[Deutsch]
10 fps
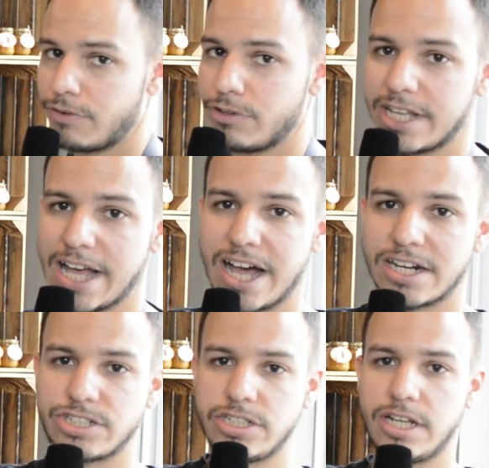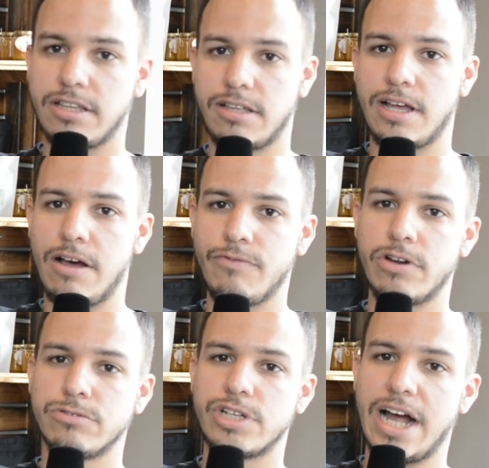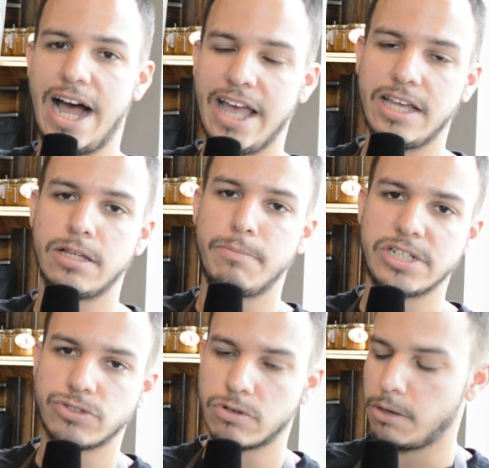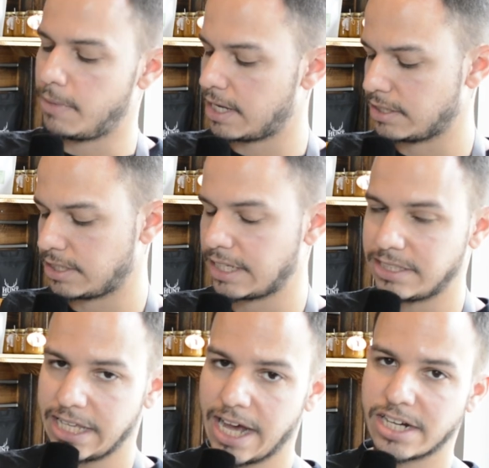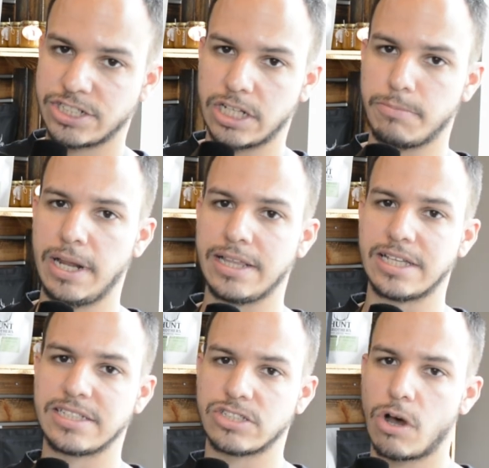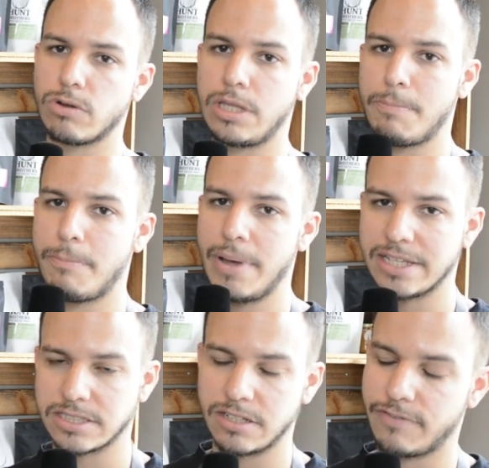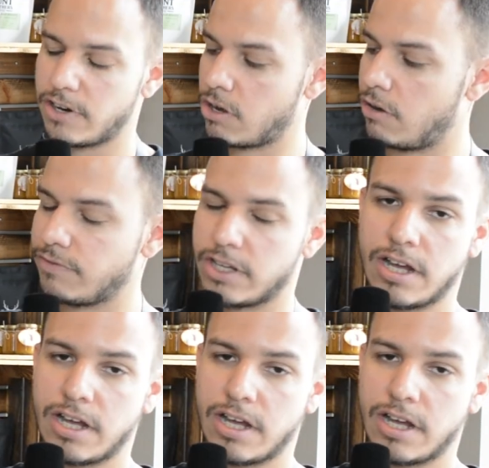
von Garstedt haben wir unsere eigene Mischung gemacht. Das heißt, die Garstedt Blend, das ist auch die beste verkaufte